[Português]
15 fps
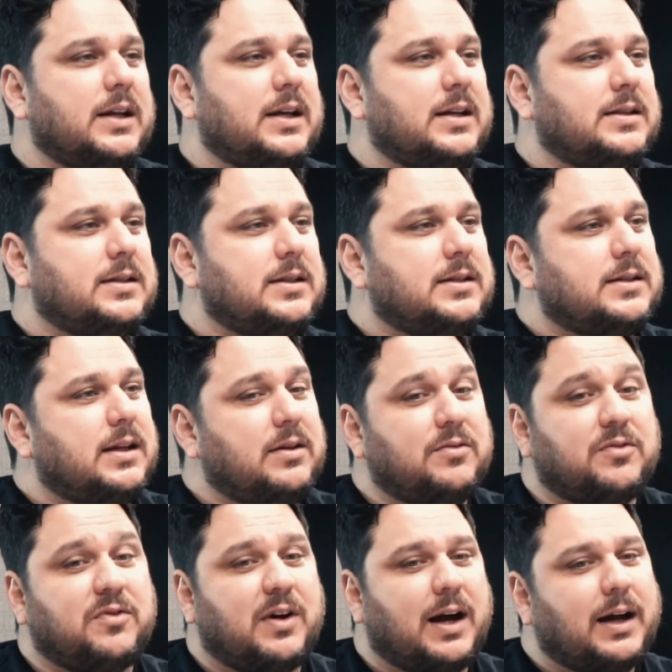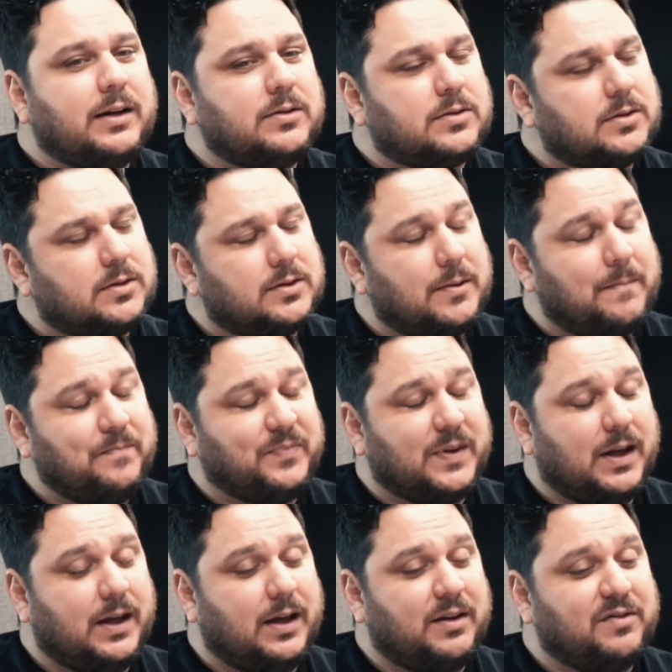Existem vários
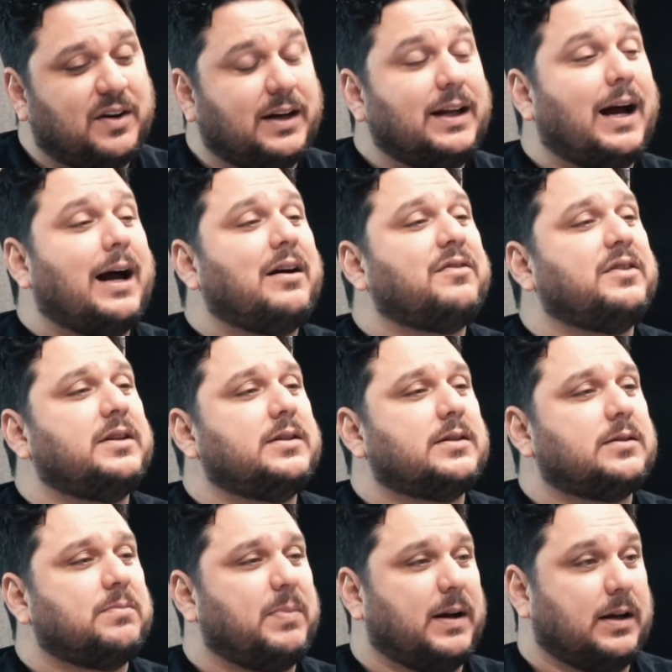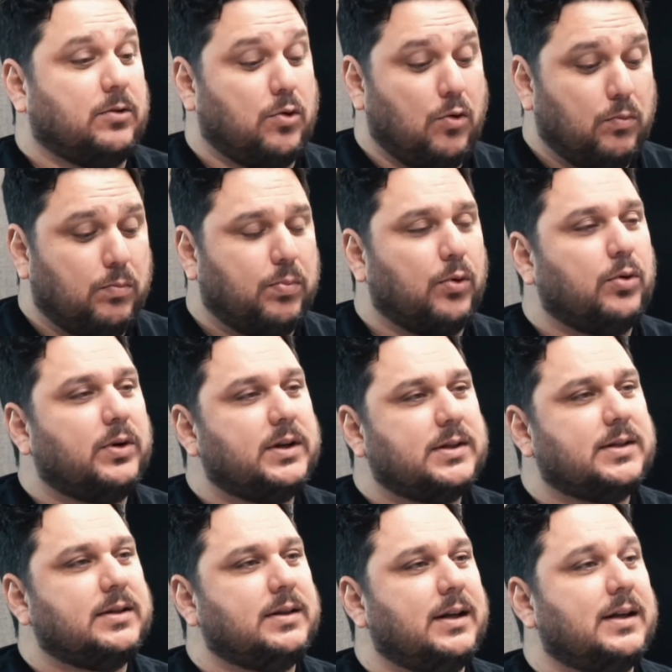é, variáveis para compor
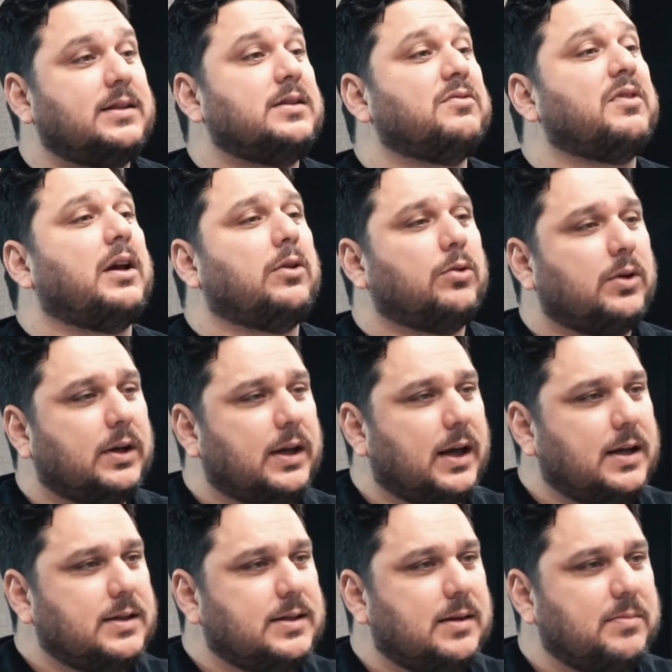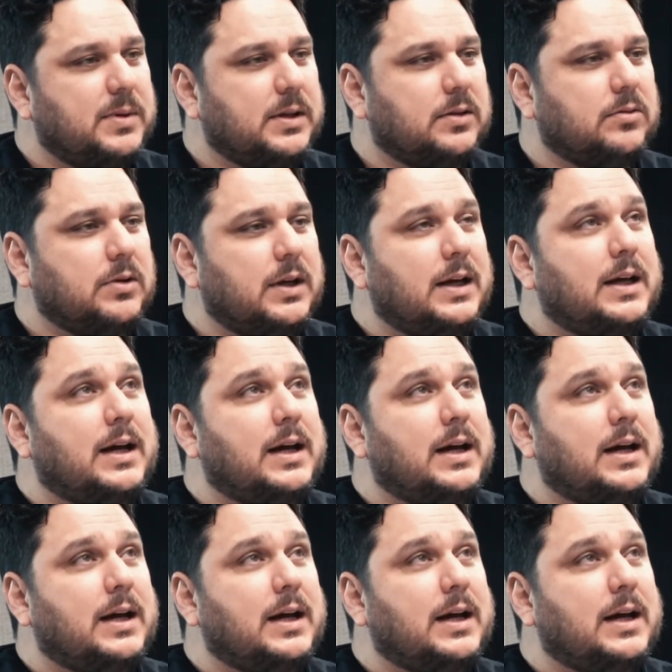esse, esse valor que é recebido,